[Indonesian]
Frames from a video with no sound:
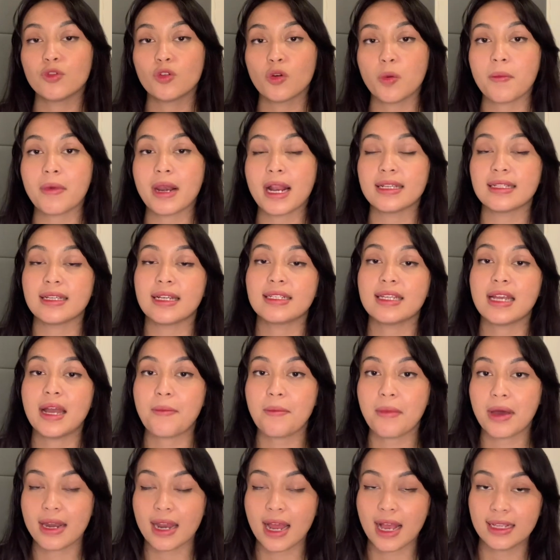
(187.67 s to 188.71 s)
untuk merasa
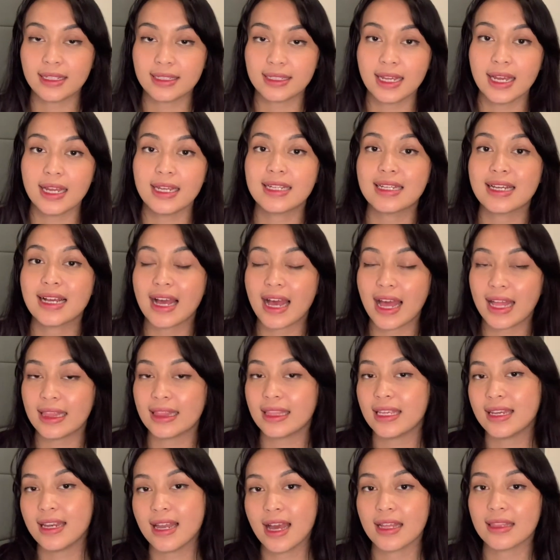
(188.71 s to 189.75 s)
nyaman aja dengan
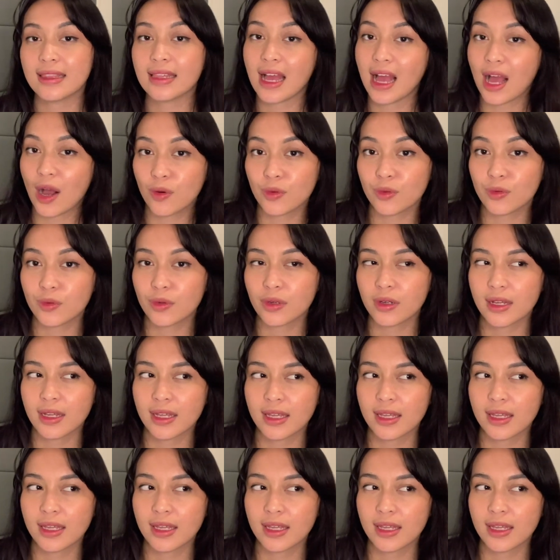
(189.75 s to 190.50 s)
tidak tahu.